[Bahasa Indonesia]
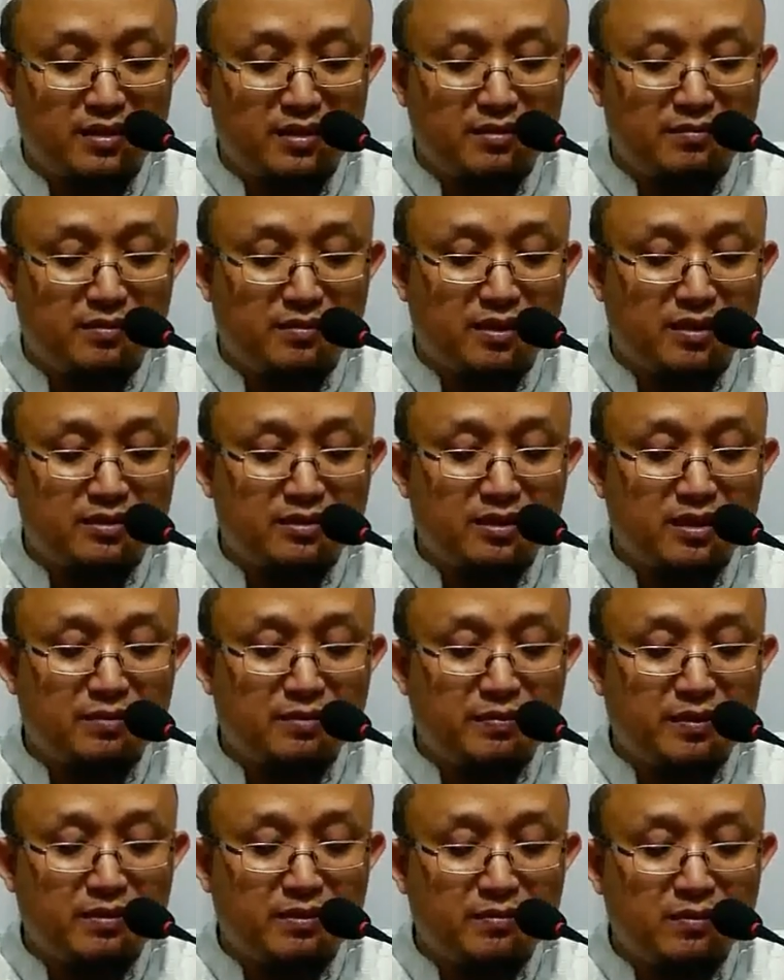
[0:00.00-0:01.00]
Maka siapa
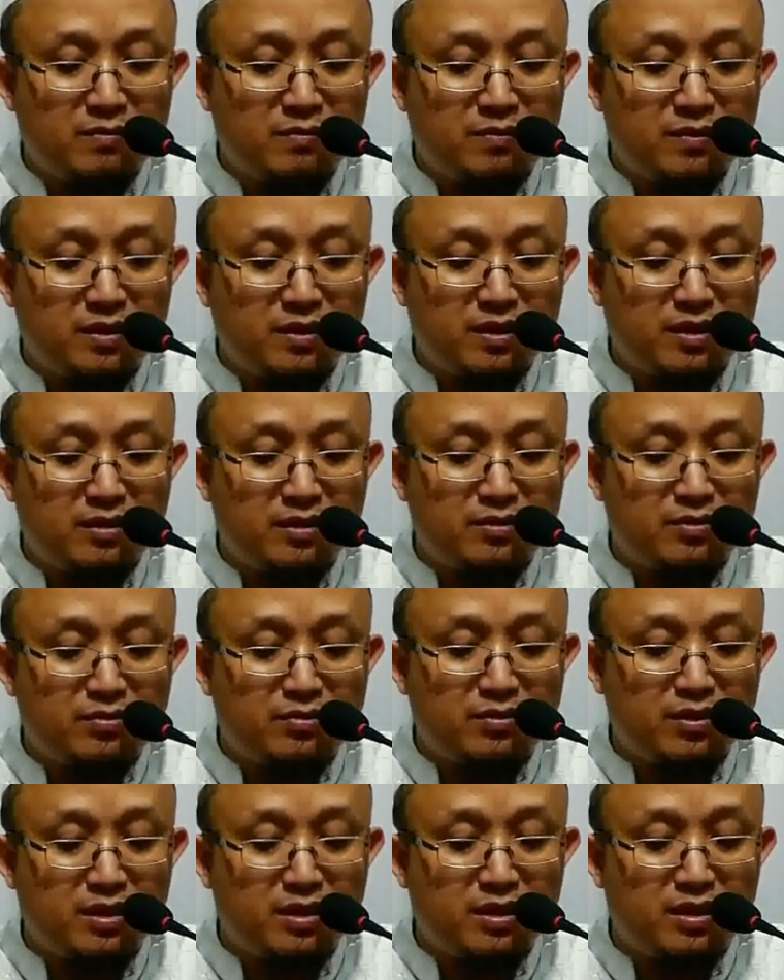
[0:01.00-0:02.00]
yang mengumpulkan
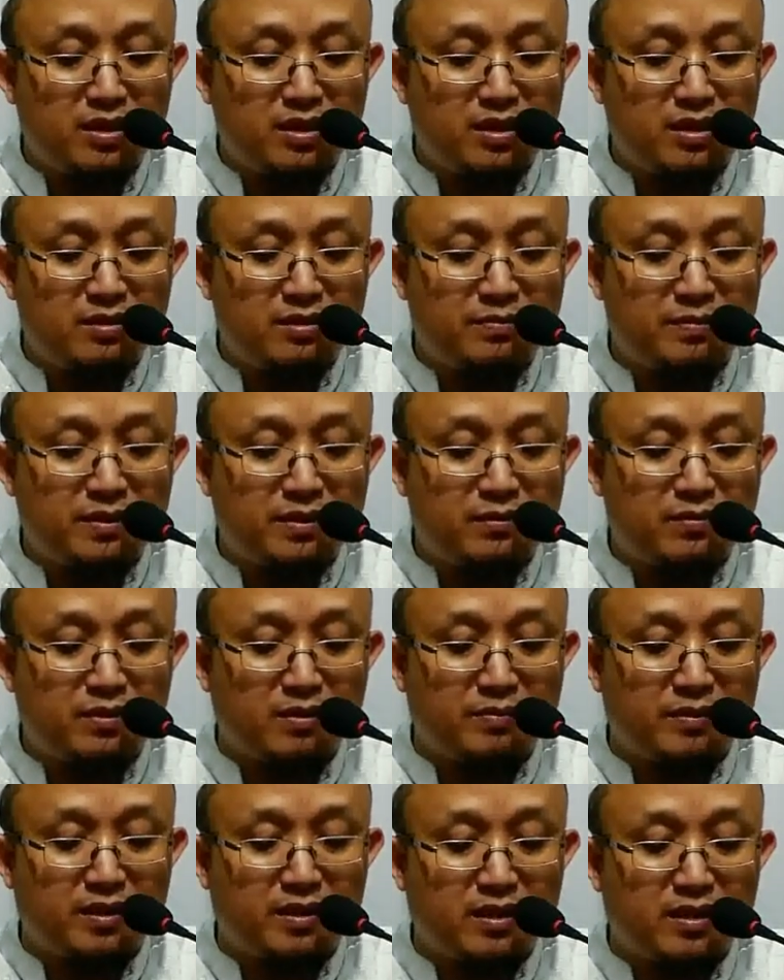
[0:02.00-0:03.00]
dua dua
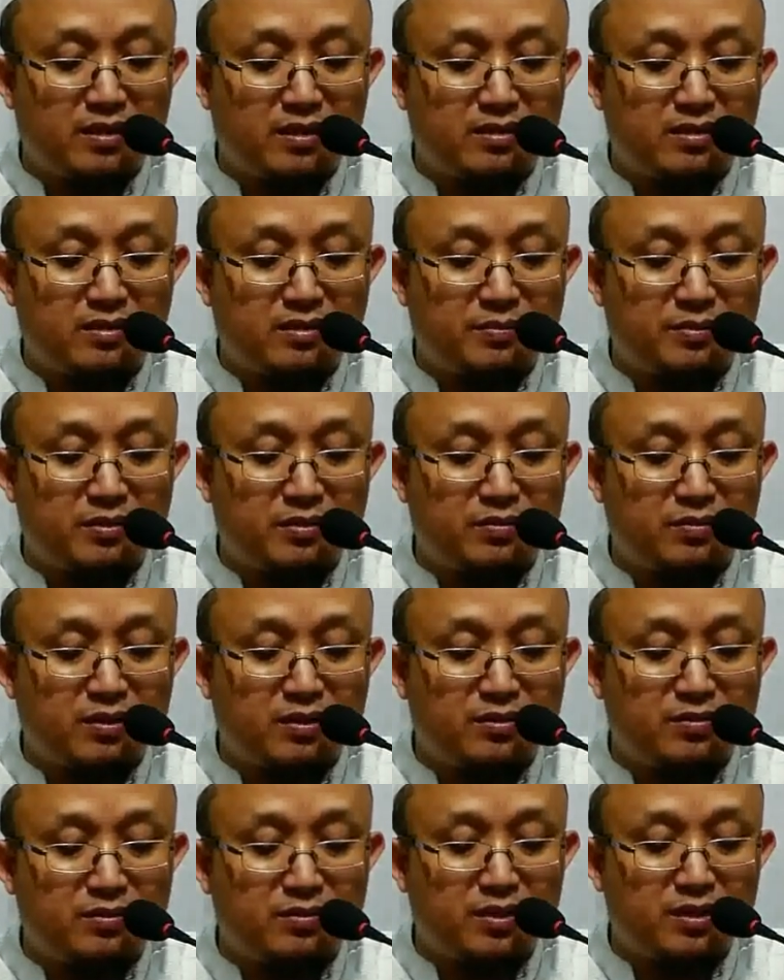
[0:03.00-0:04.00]
perkara tersebut
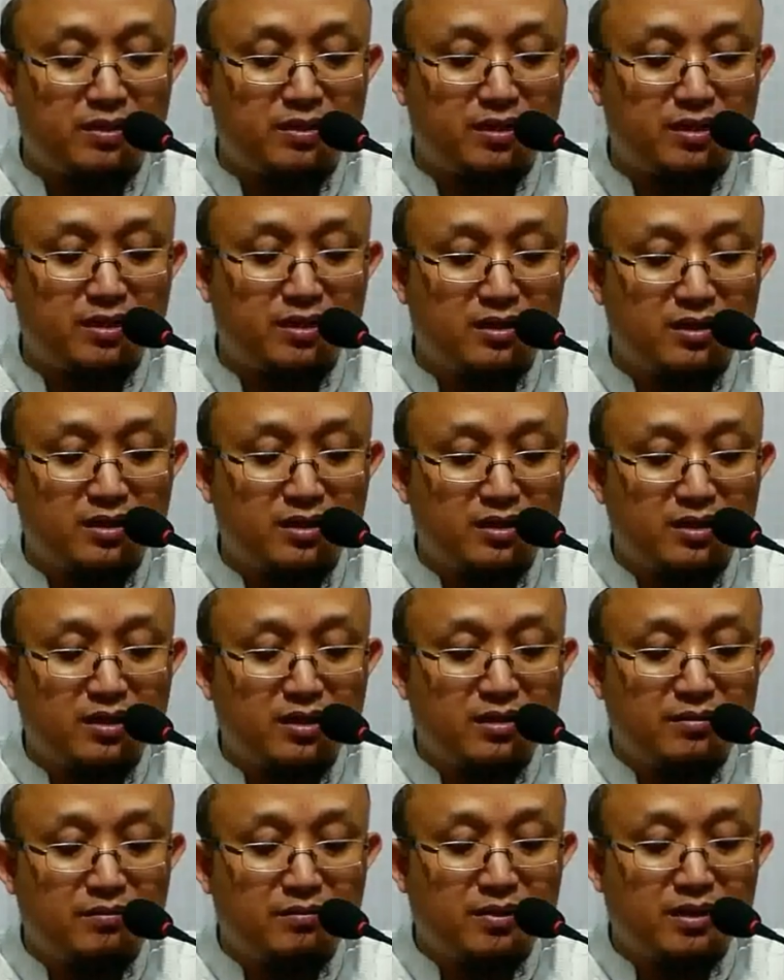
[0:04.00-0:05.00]
dua-duanya,
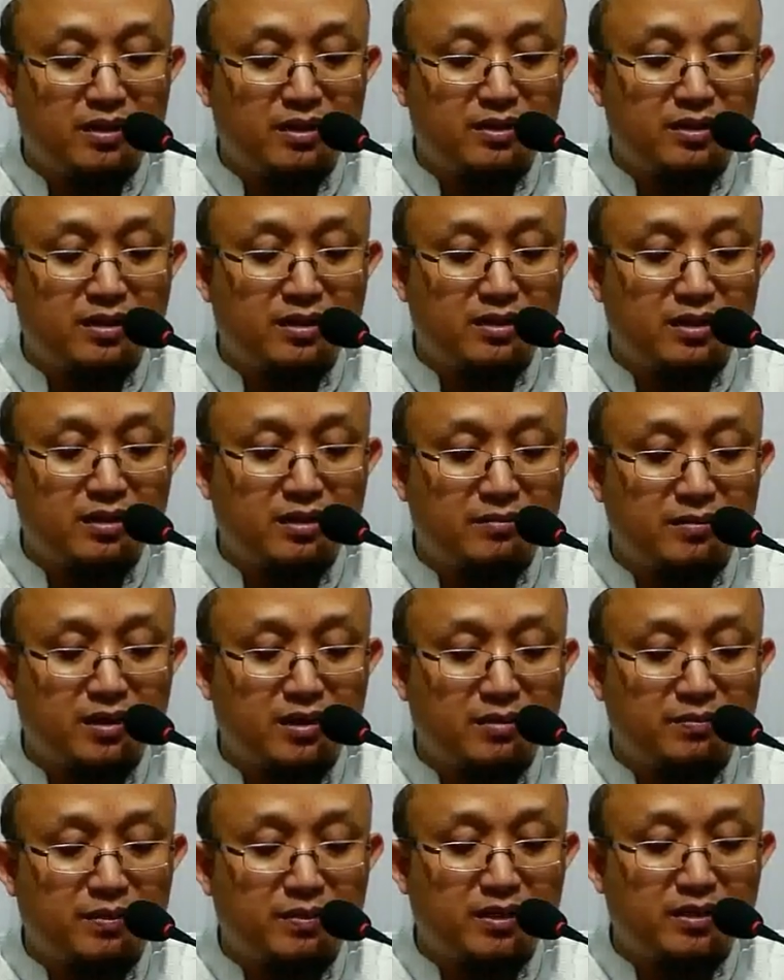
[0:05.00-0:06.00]
maka dia telah
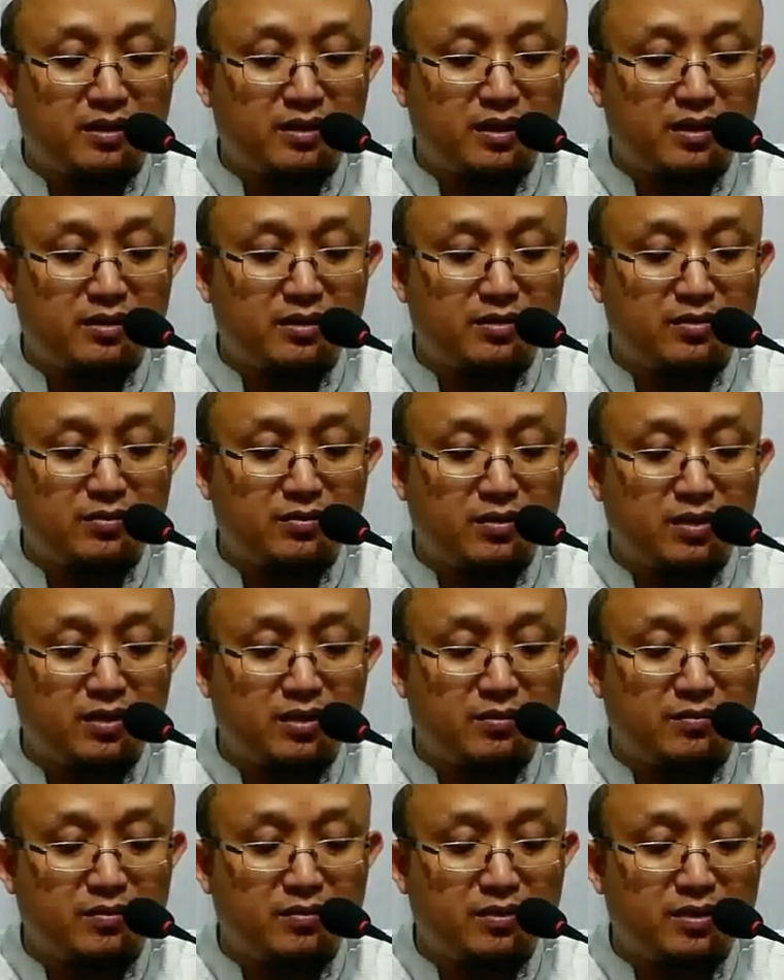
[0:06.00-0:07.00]
mendapatkan dua
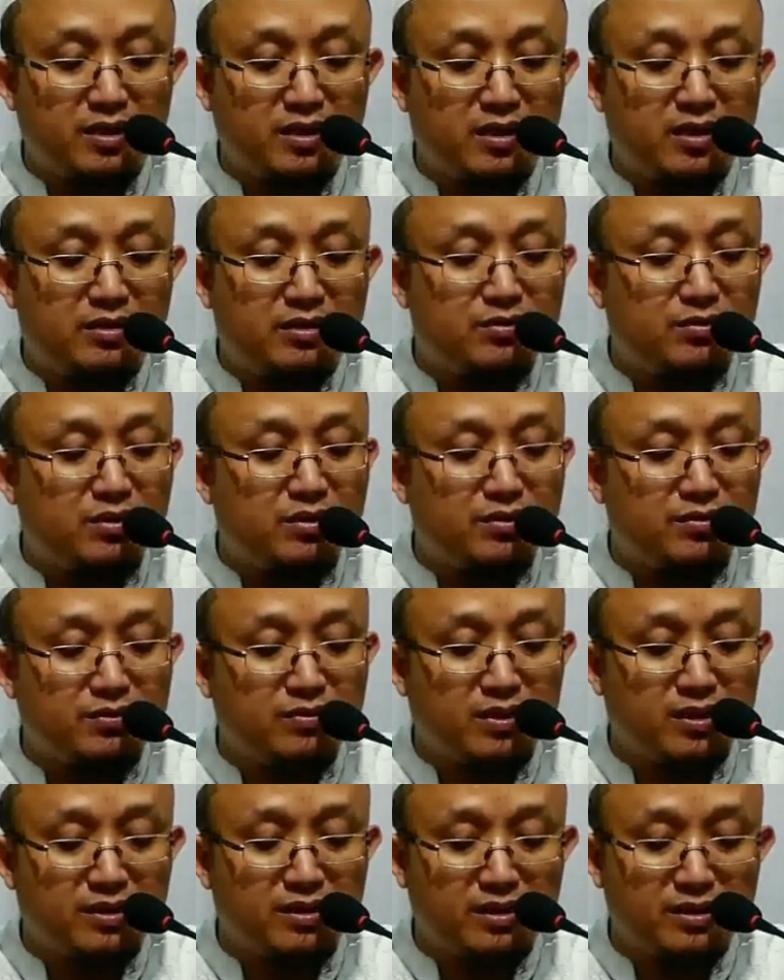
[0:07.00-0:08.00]
kemuliaan dua-duanya.